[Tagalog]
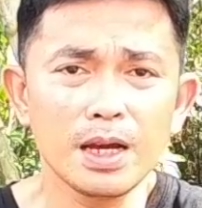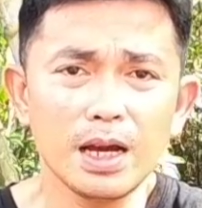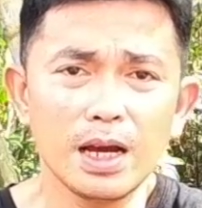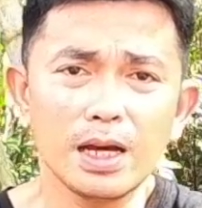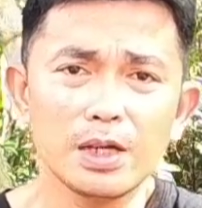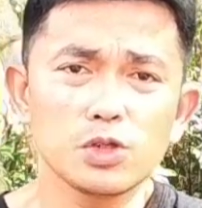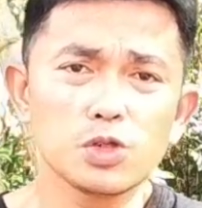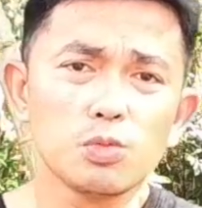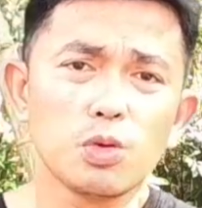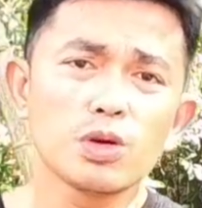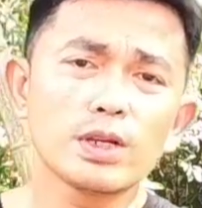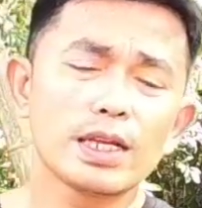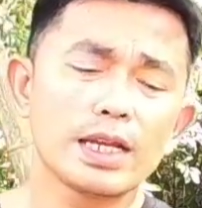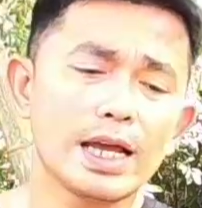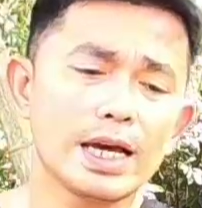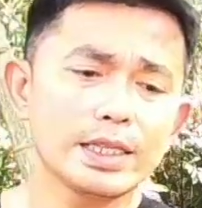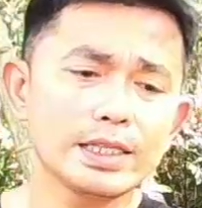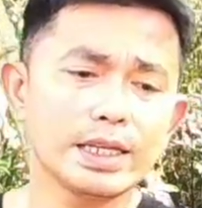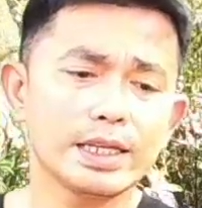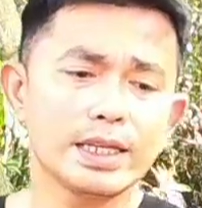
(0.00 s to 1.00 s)
uh, subok
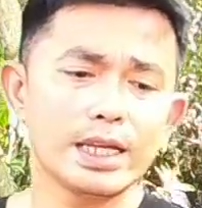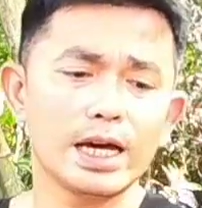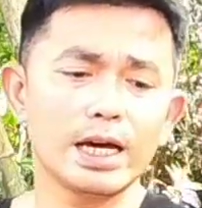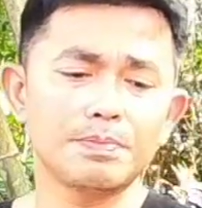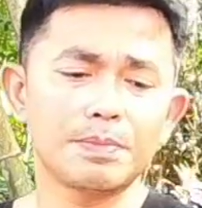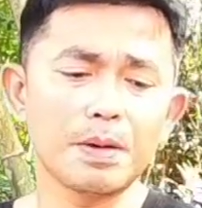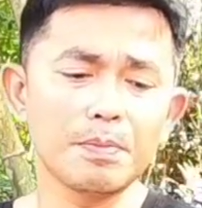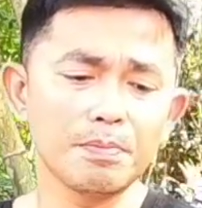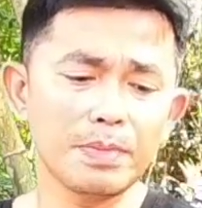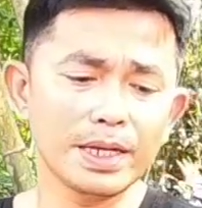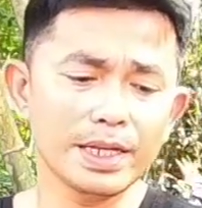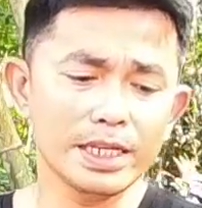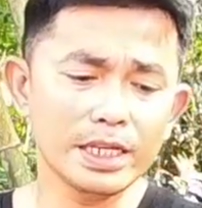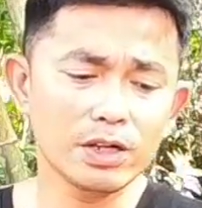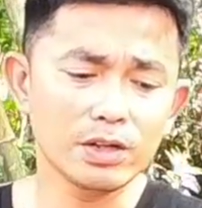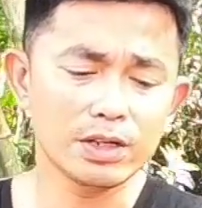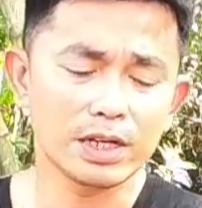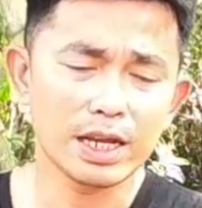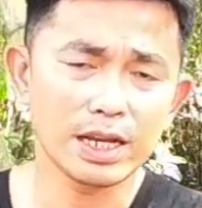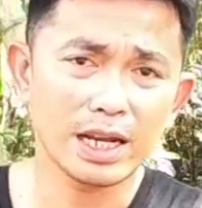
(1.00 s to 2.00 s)
na natin na
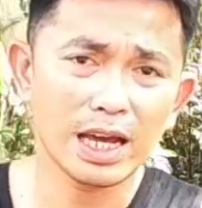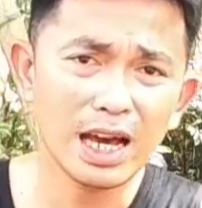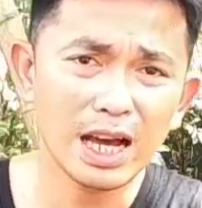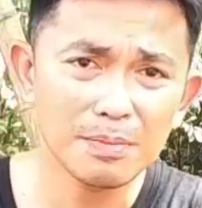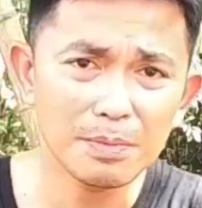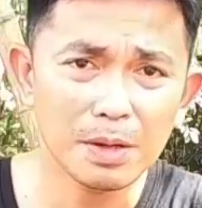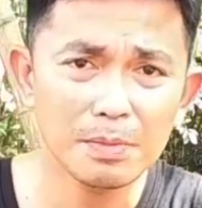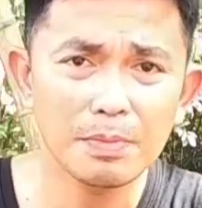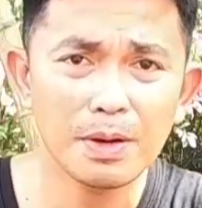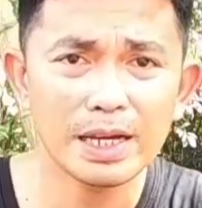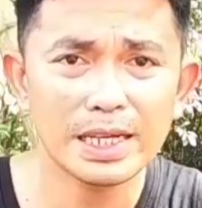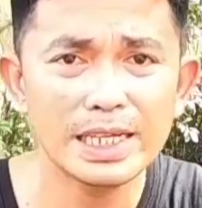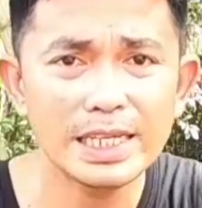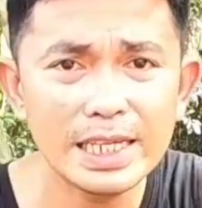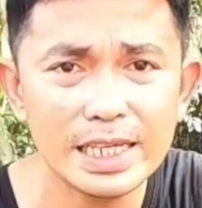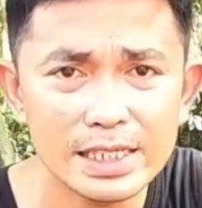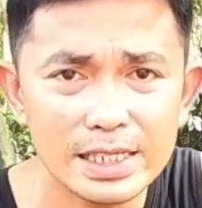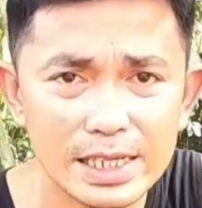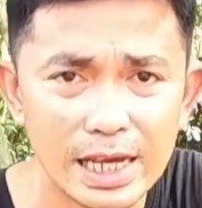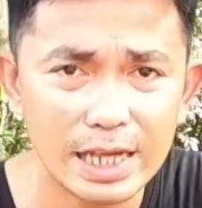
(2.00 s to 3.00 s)
pampaligo na
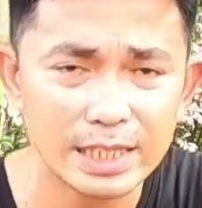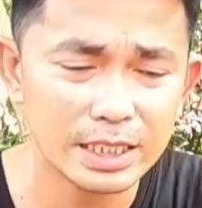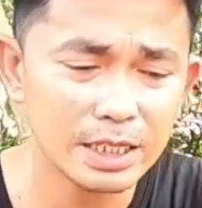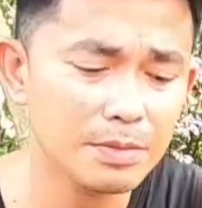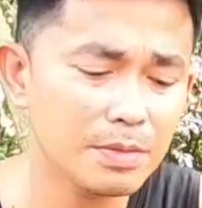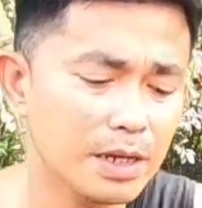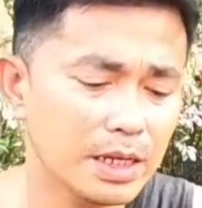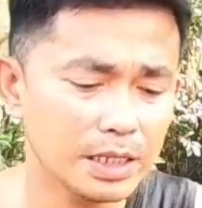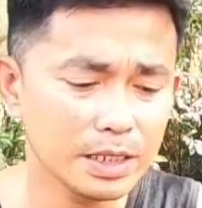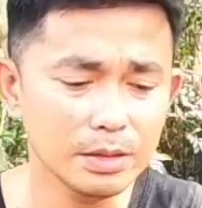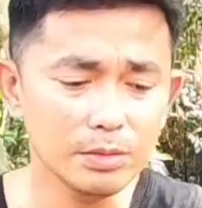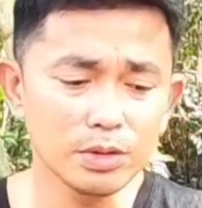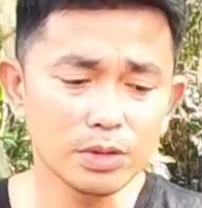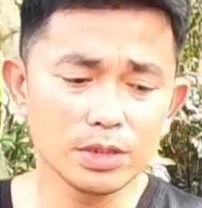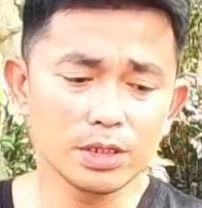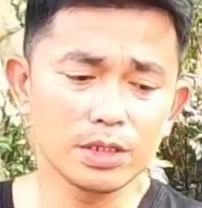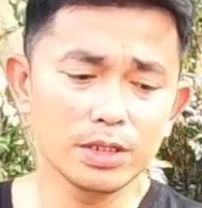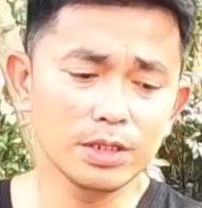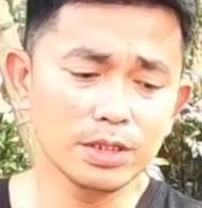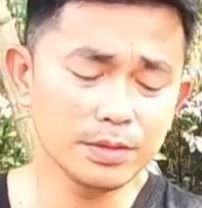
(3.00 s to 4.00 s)
nakakapagpakinis sa ating mga
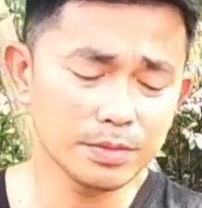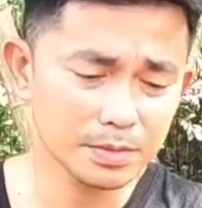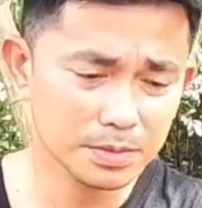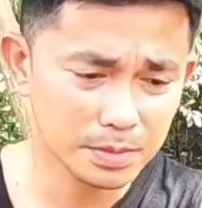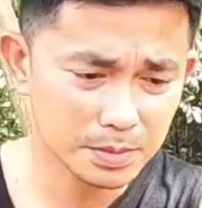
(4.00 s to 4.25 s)
ibon ano?